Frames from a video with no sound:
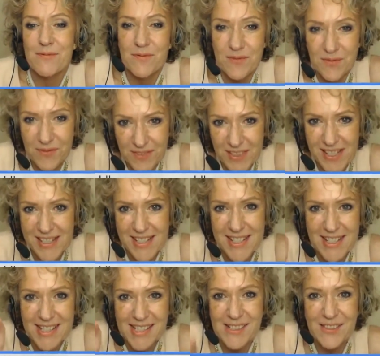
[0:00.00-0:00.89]
Wir
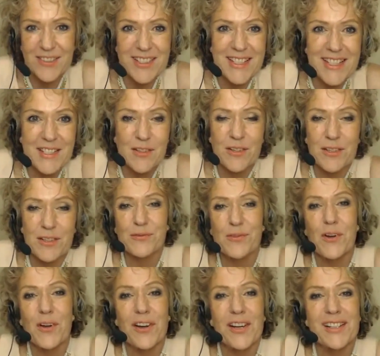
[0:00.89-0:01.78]
sehen uns dort
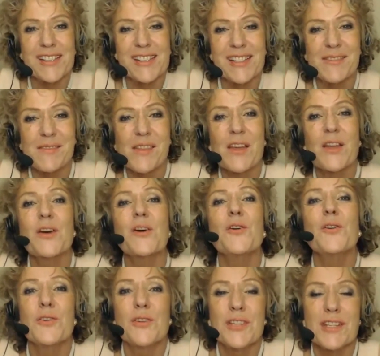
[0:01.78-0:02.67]
vor Ort ja.
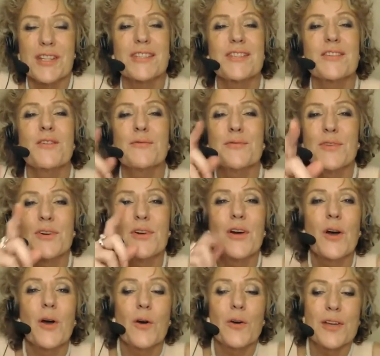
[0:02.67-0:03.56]
und ich hoffe,
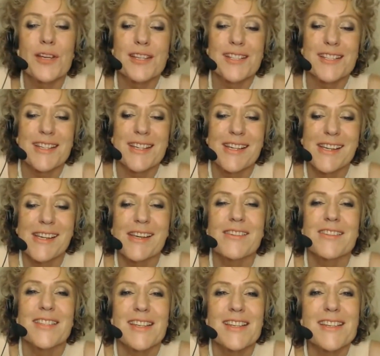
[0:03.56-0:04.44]
euch
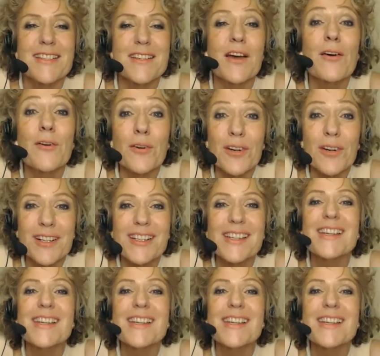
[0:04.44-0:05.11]
sehe ich auch.